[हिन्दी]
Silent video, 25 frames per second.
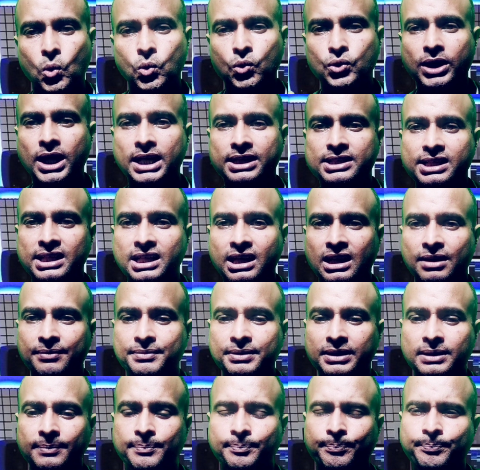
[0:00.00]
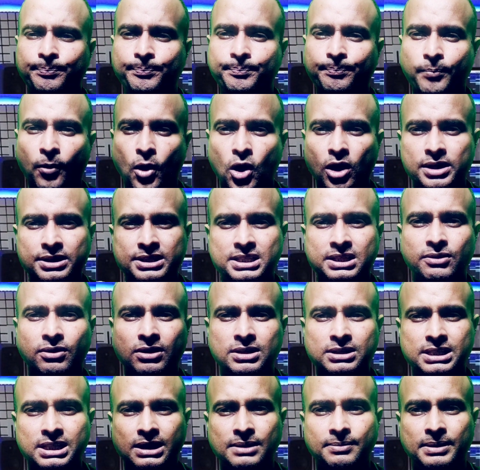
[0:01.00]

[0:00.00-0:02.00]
उनका चैनल अभी पॉलिसी वॉलिसी